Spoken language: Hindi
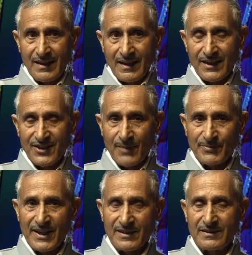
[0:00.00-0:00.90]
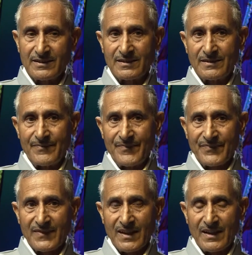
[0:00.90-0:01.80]
कि जब तक
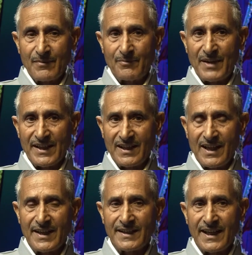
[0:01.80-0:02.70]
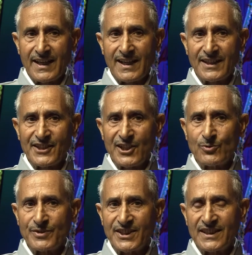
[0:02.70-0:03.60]
बगयान ने इतनी
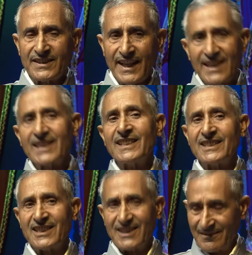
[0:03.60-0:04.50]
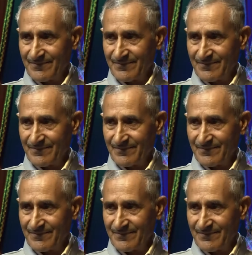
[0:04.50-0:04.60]
उन्नति नहीं की थी